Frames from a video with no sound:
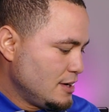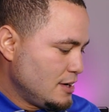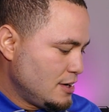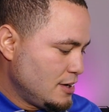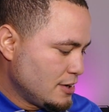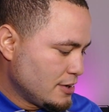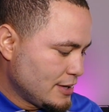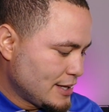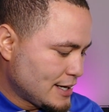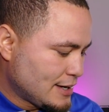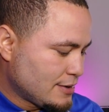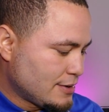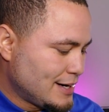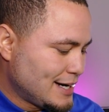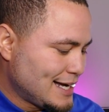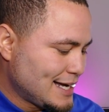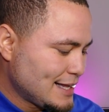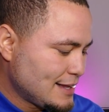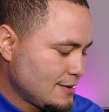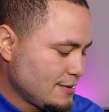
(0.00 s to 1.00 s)
lo
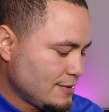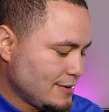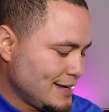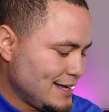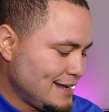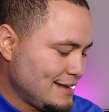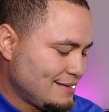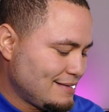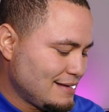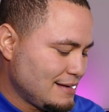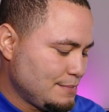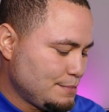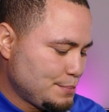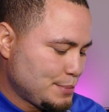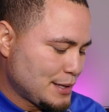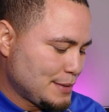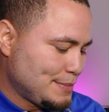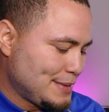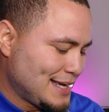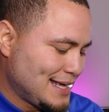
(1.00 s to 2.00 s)
desconecto y
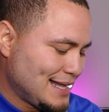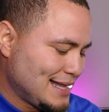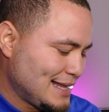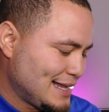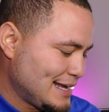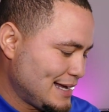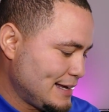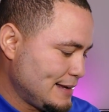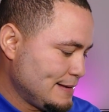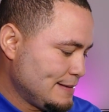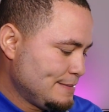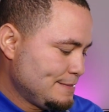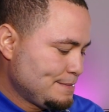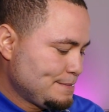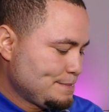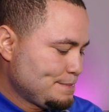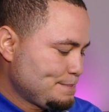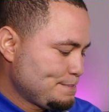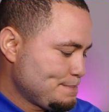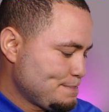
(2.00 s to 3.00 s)
simplemente
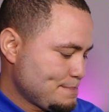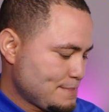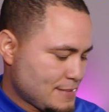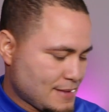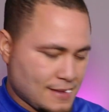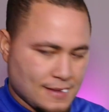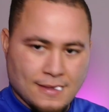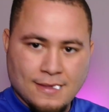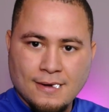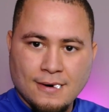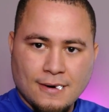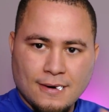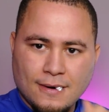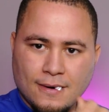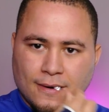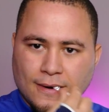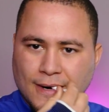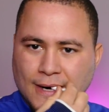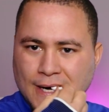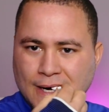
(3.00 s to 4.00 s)

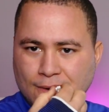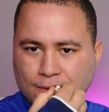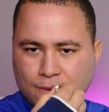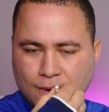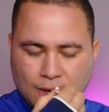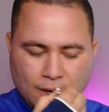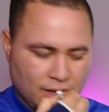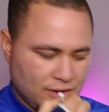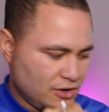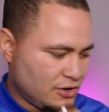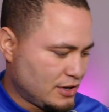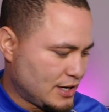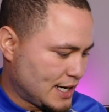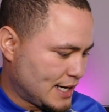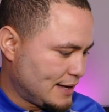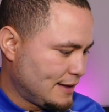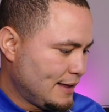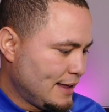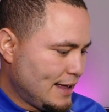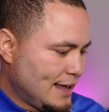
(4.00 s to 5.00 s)
no, no funciona.